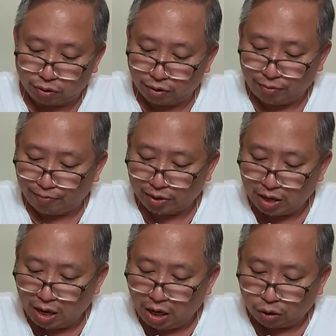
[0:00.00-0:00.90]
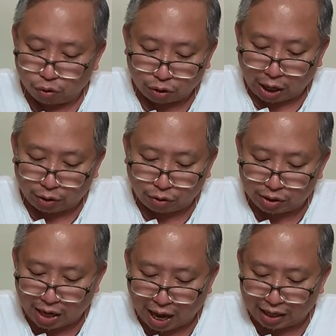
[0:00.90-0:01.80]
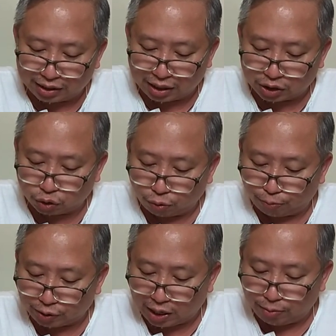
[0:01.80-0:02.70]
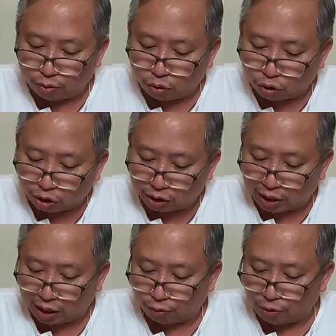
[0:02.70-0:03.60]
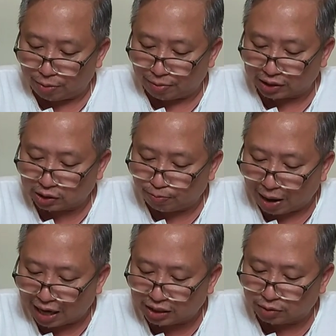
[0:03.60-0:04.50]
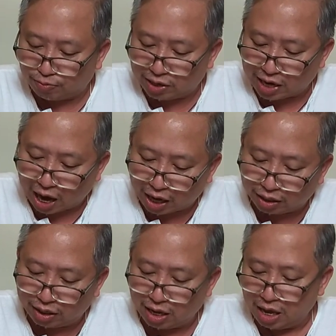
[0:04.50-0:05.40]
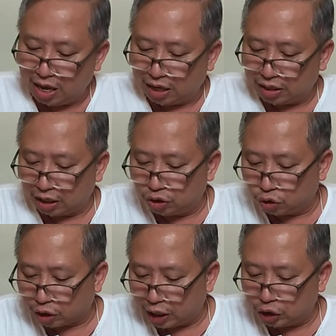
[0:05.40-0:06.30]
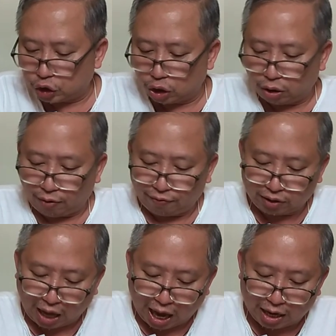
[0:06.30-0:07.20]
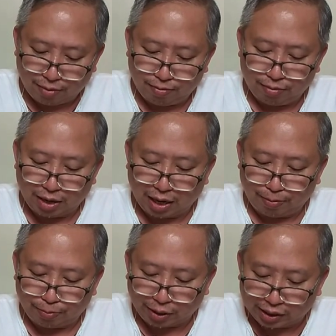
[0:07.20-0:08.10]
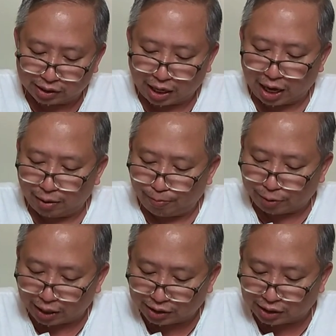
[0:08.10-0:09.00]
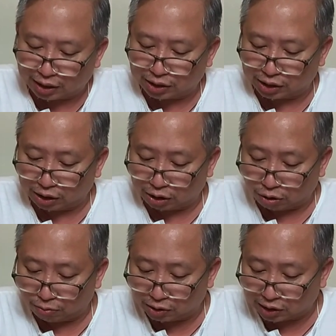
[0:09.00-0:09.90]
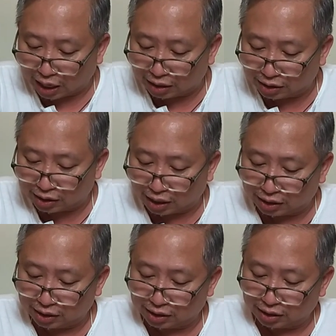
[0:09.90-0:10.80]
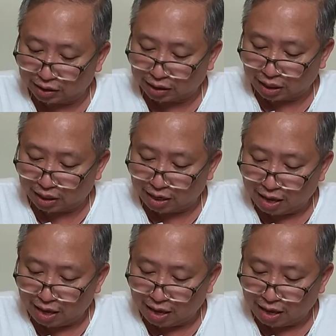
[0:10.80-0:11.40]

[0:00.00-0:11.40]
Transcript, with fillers: no? To recognize that supreme order, we must pass beyond the duration of time and, pres and present circumstances okay?